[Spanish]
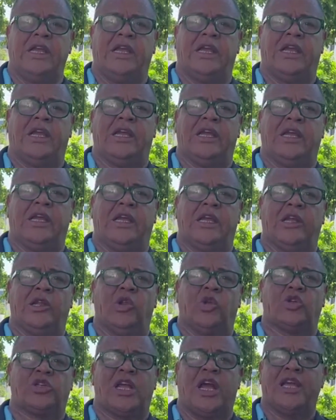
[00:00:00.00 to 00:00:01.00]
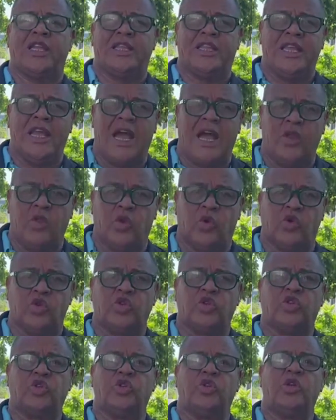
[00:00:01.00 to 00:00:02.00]
eh, los
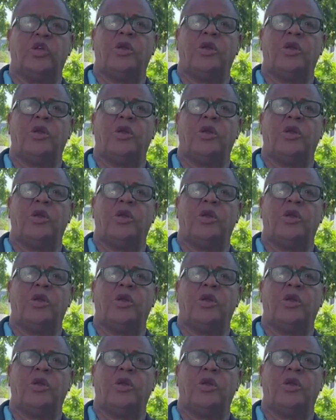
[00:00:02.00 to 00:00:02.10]
haitianos